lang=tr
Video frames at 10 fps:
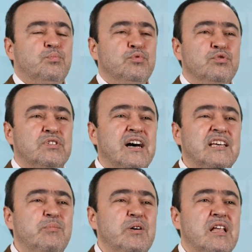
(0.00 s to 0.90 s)
Bunu
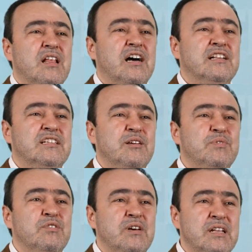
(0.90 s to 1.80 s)
takip eden Halit
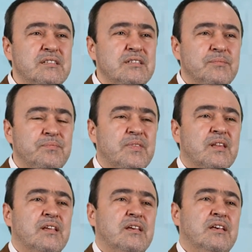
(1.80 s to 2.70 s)
İbni Velid
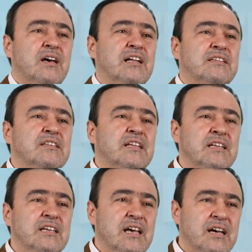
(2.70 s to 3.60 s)
e,
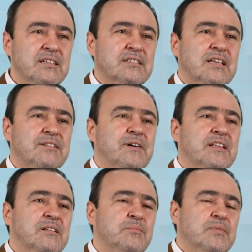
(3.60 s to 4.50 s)
atlılarıyla
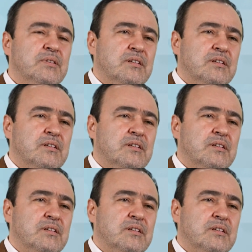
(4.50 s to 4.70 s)
efendim